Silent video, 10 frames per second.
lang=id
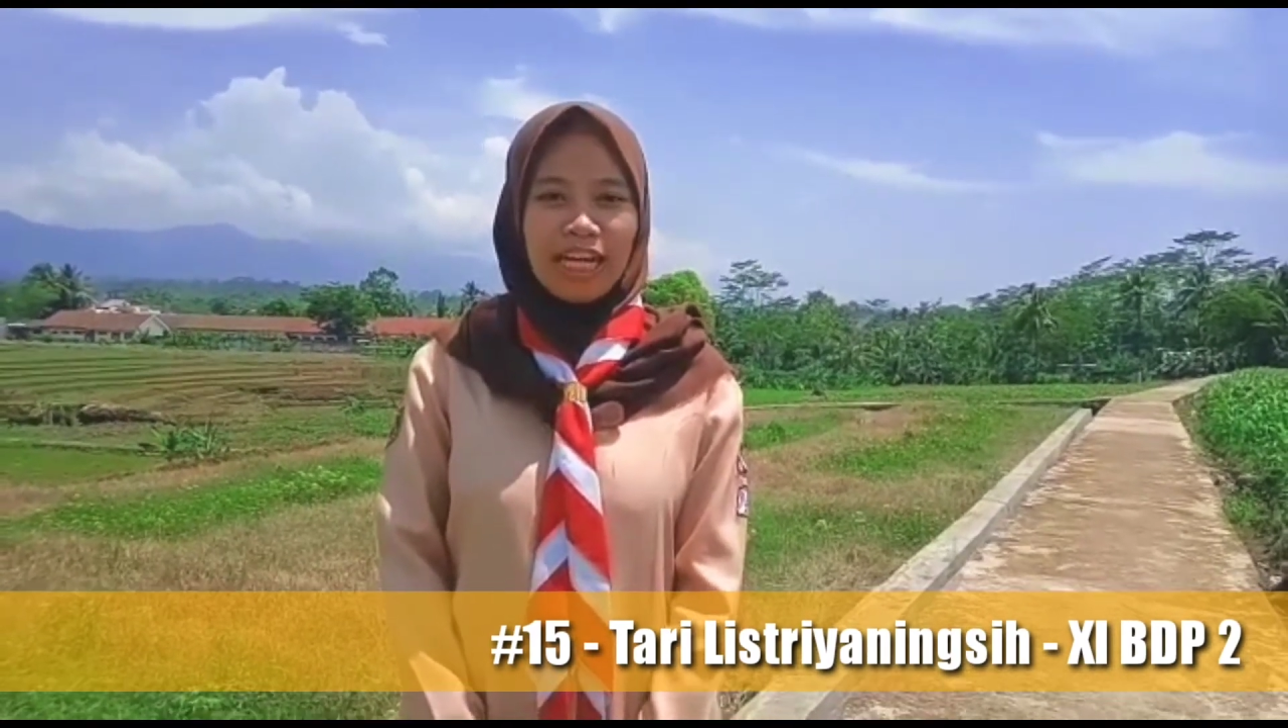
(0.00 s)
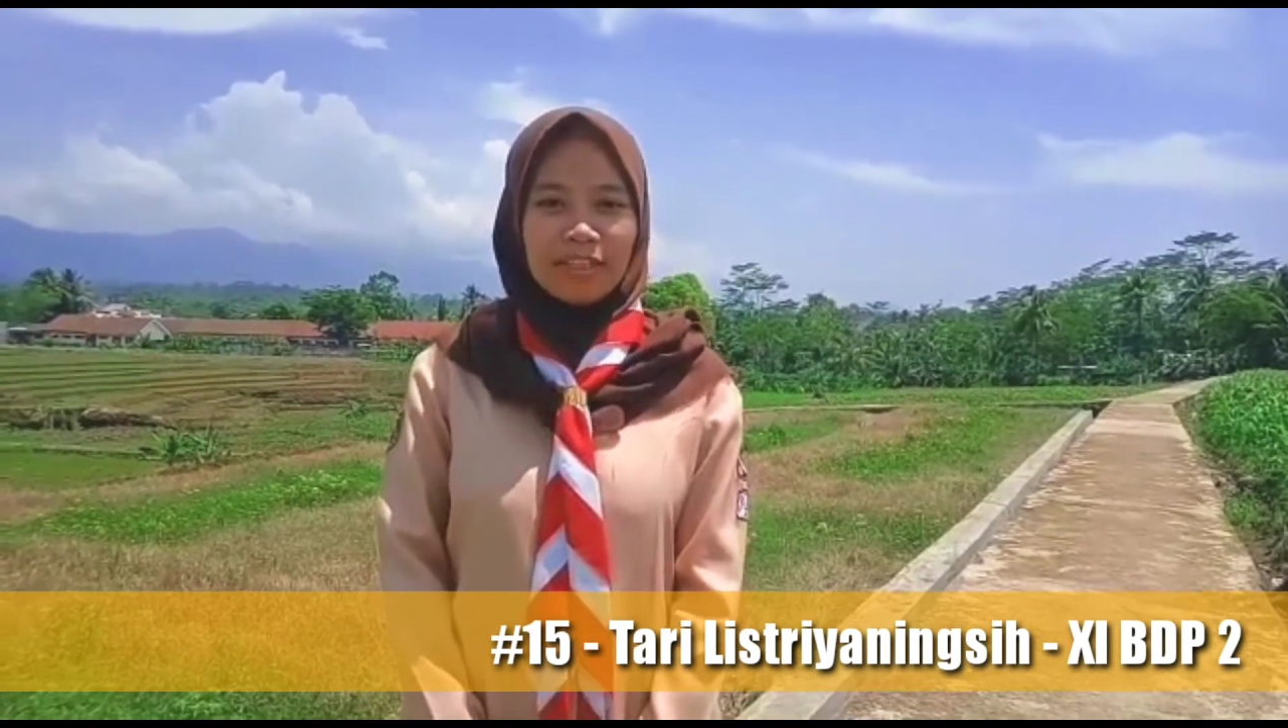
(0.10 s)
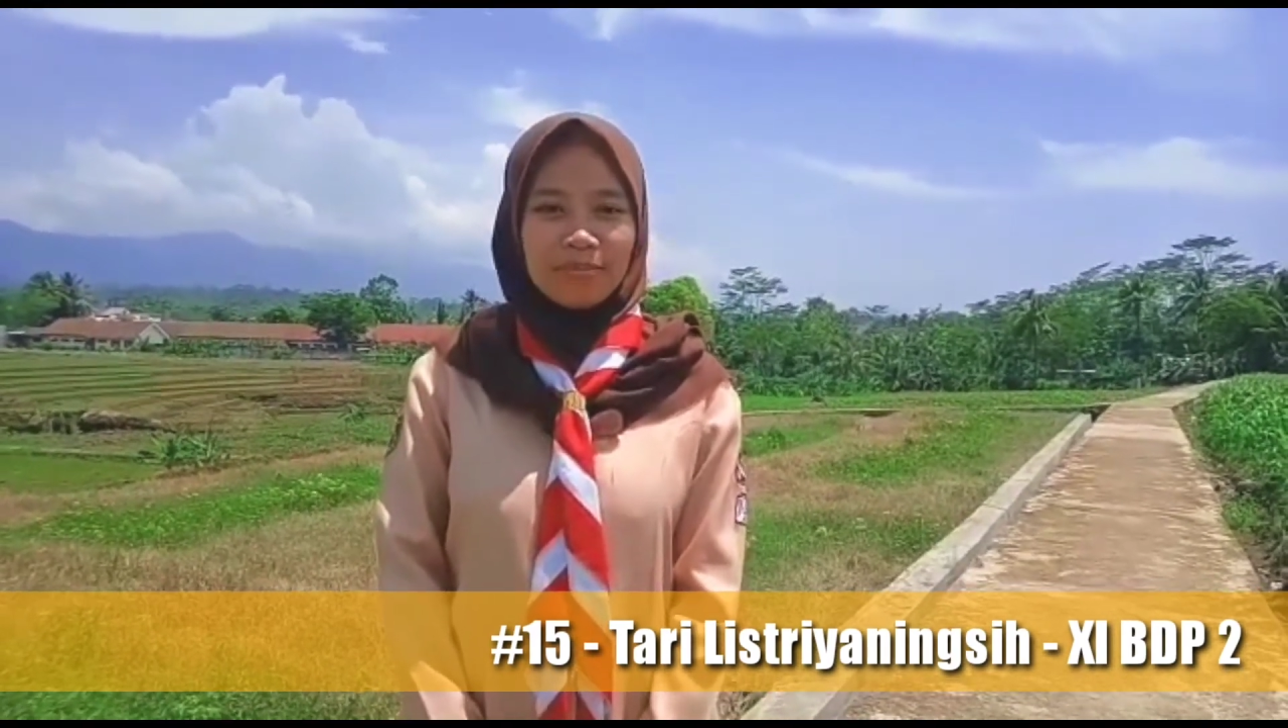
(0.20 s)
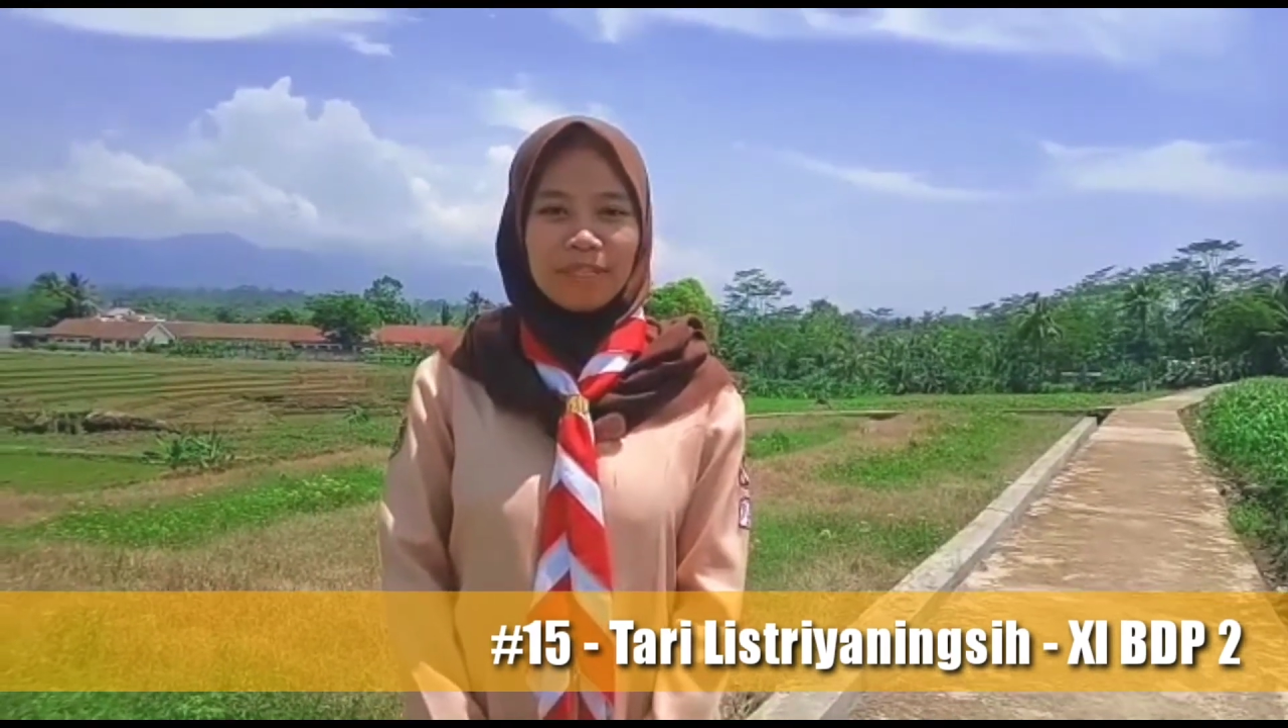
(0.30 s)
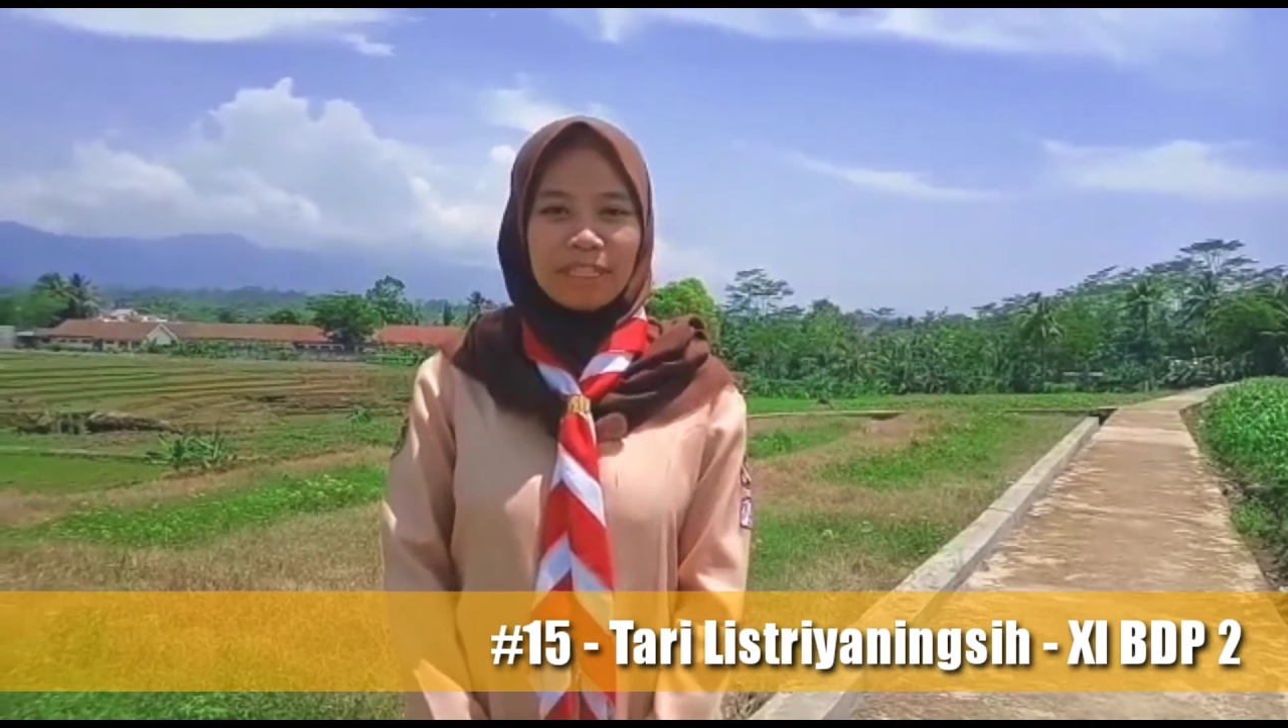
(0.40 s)

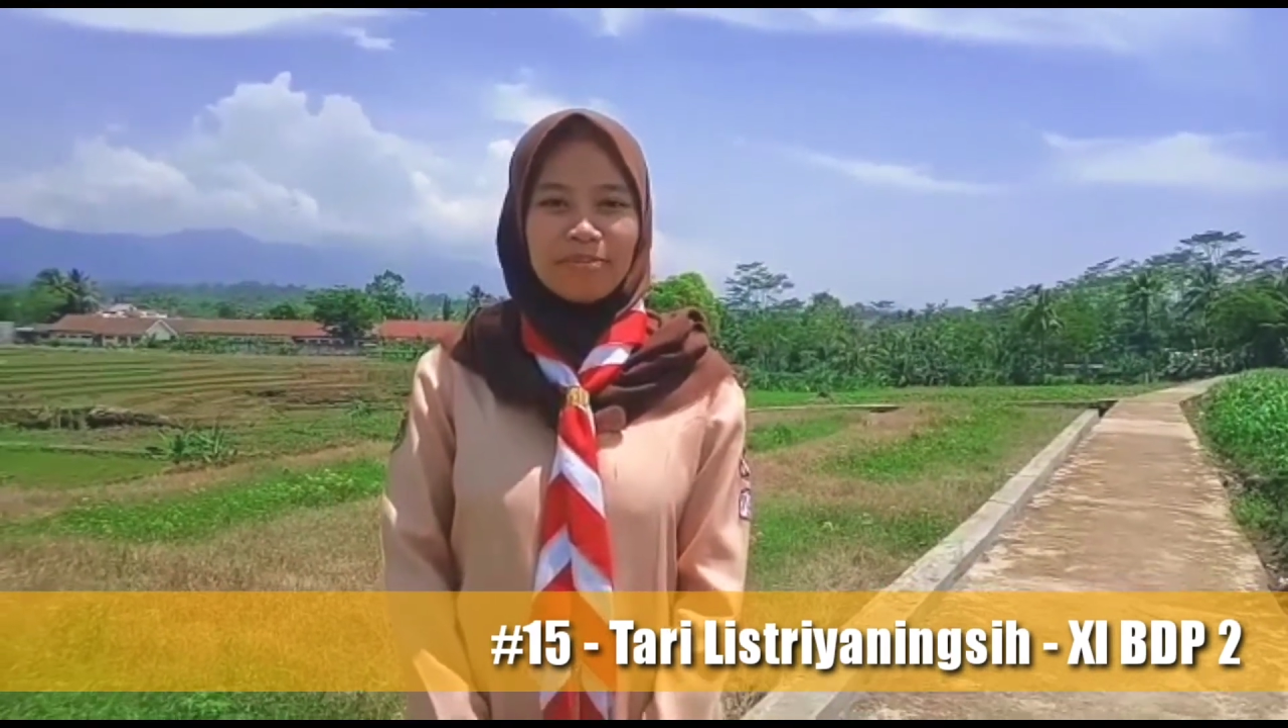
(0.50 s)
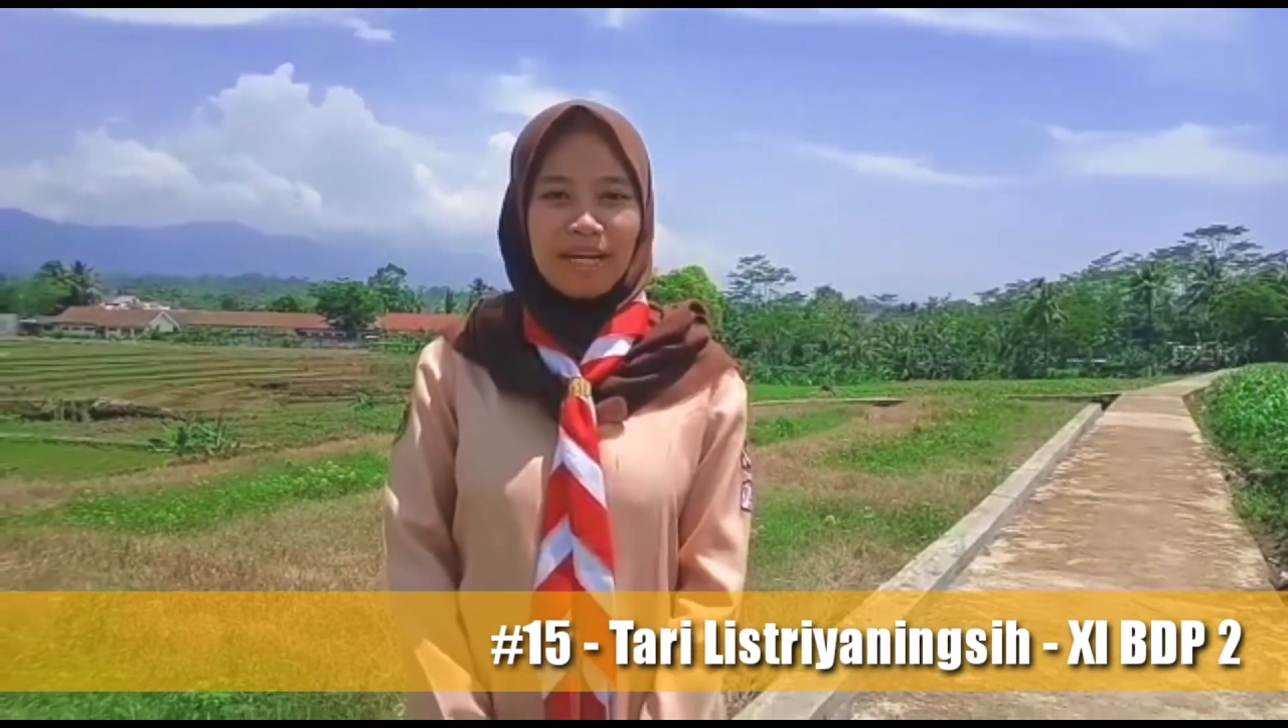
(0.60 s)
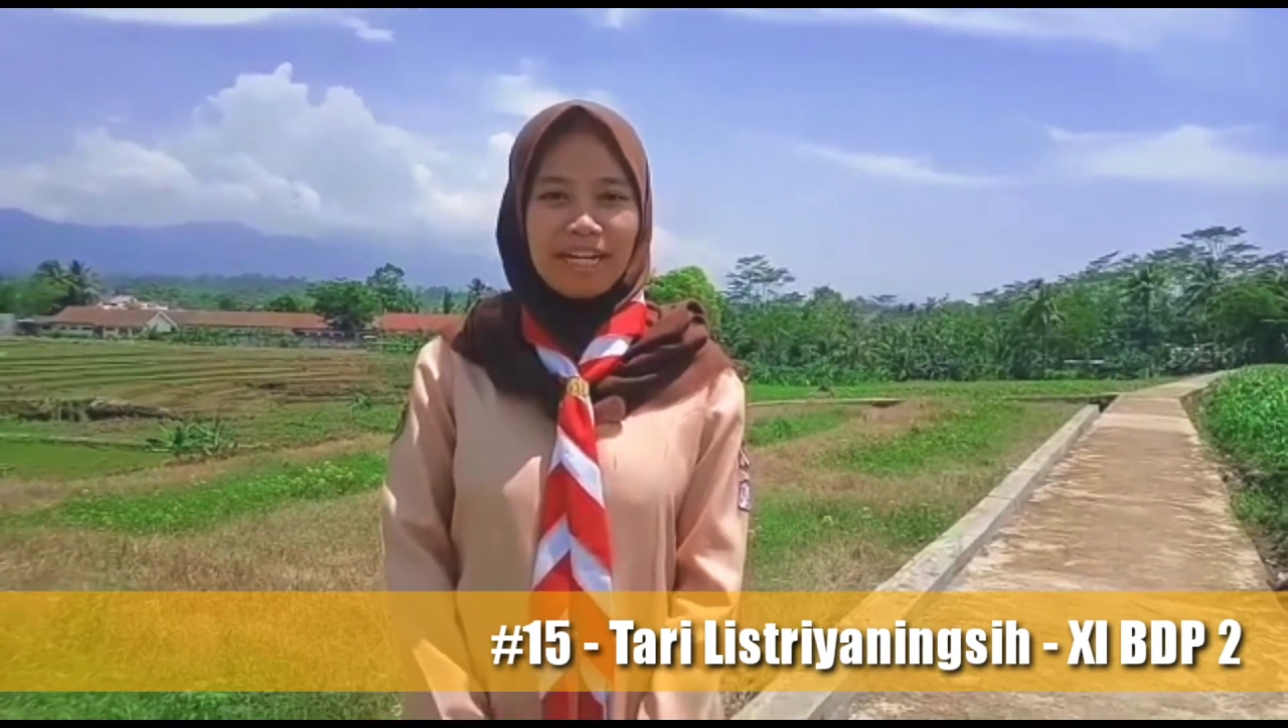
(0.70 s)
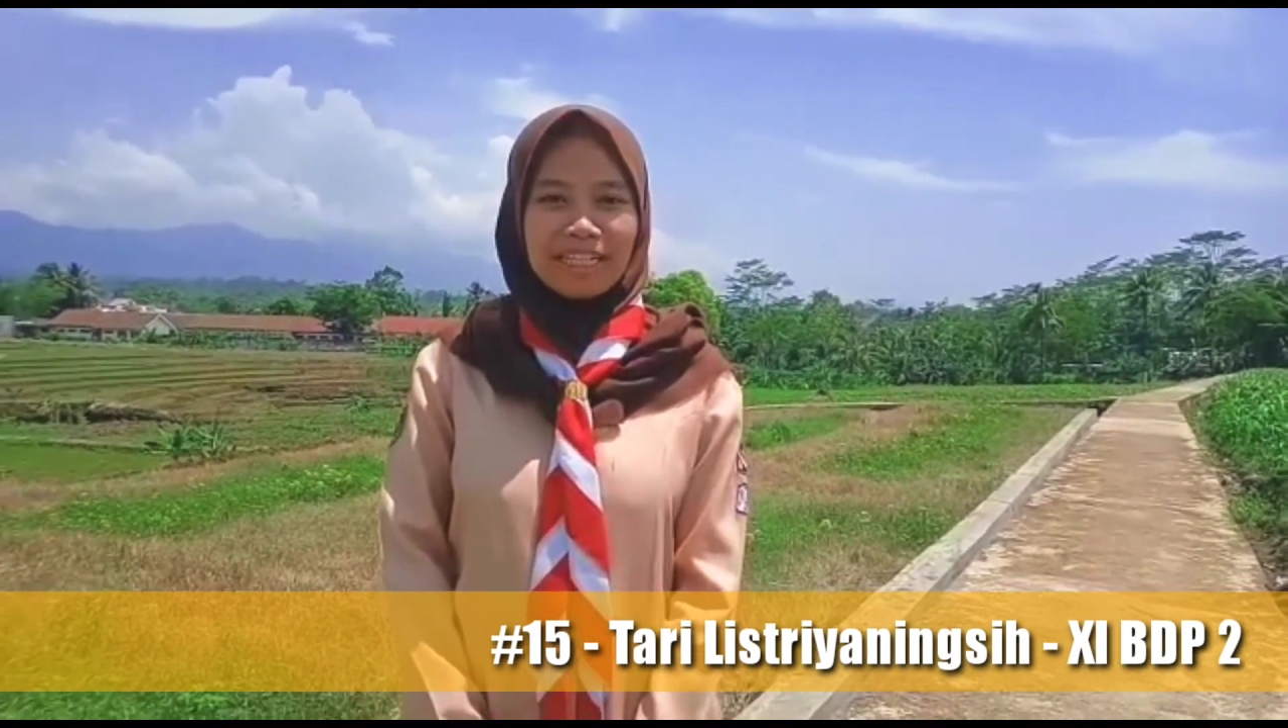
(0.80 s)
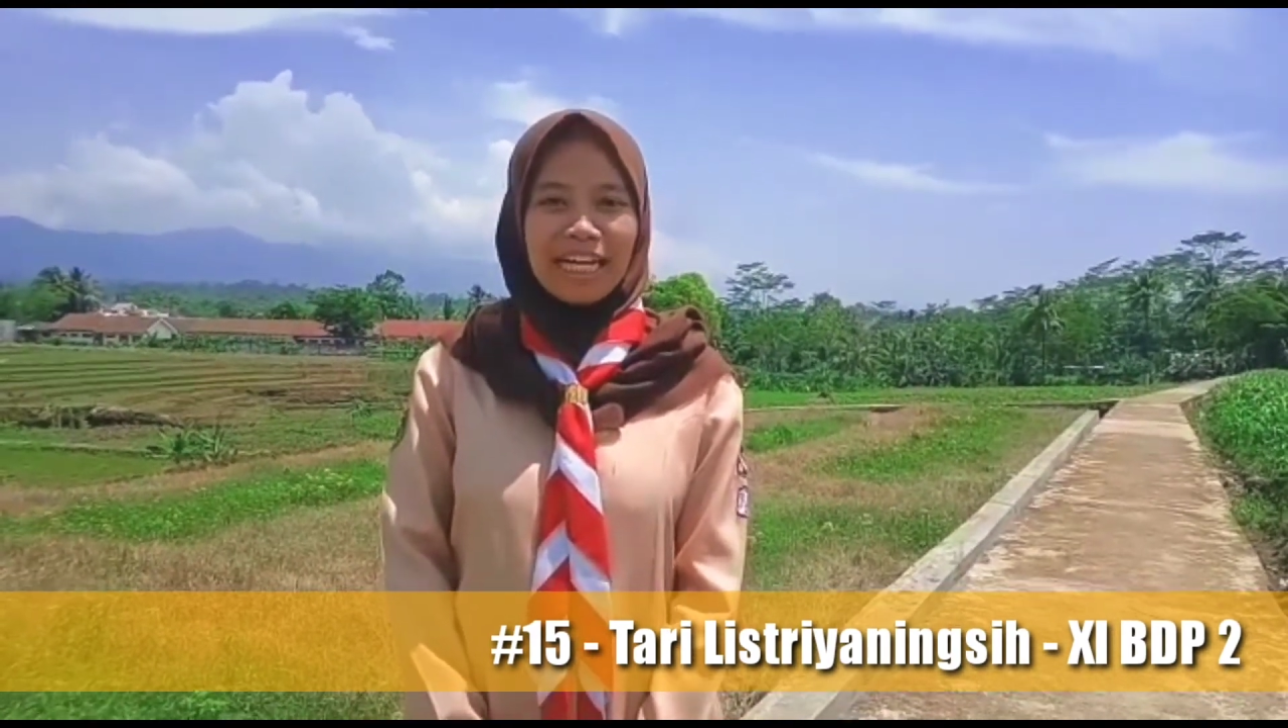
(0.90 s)
dan
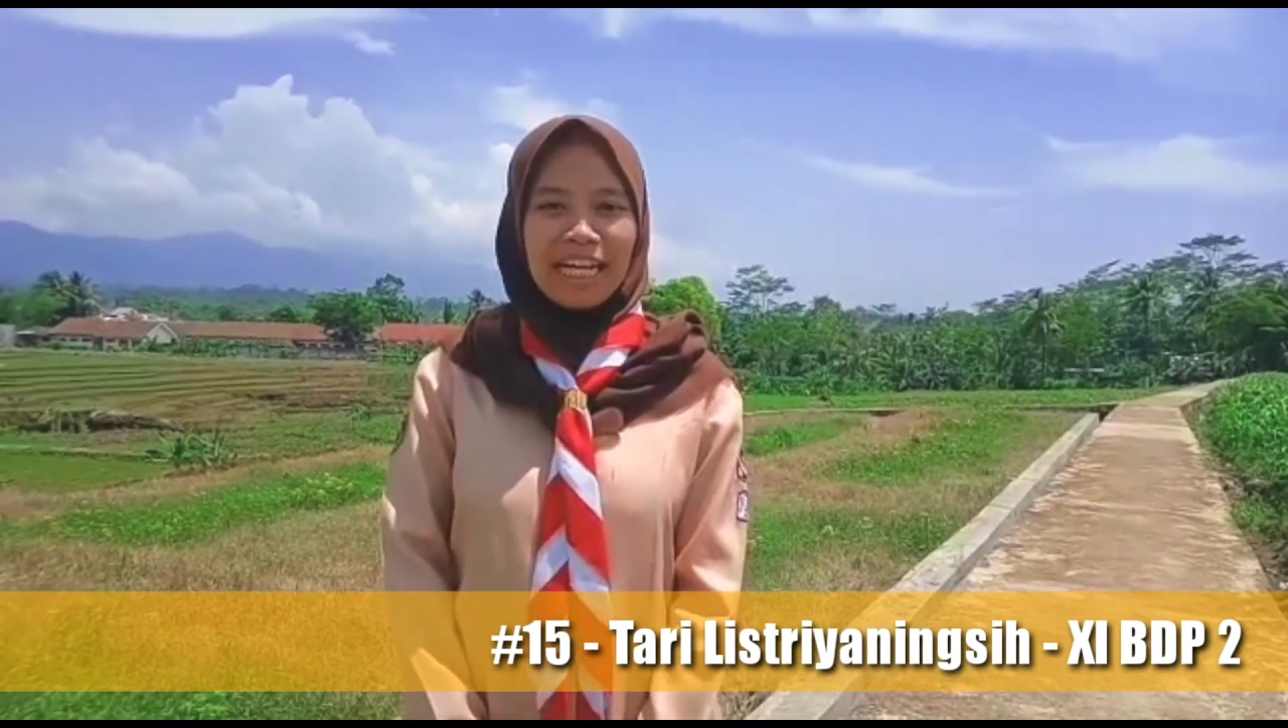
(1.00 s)
berkembang